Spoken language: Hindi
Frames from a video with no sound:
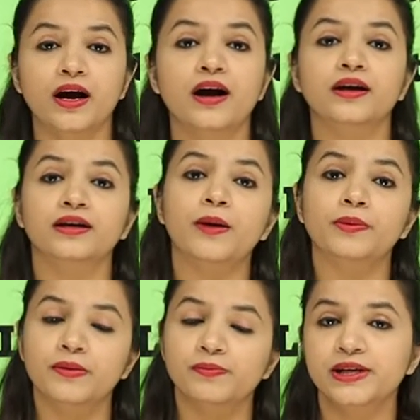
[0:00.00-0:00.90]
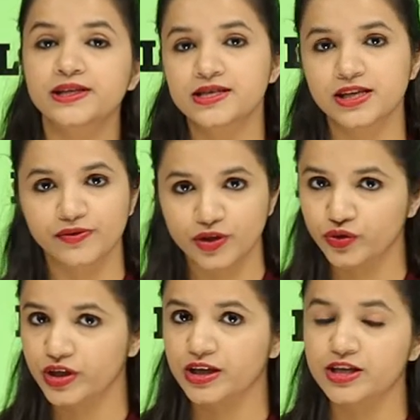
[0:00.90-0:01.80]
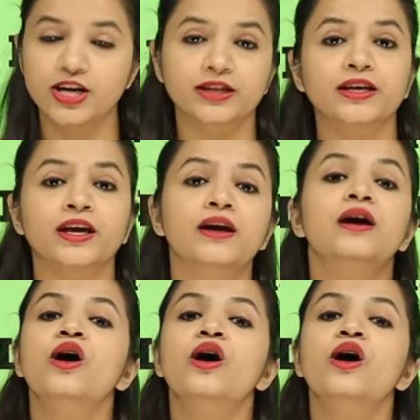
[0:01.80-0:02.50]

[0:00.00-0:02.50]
का अगर आप कंप्लीट डिटेल वीडियो देखना चाहते हैं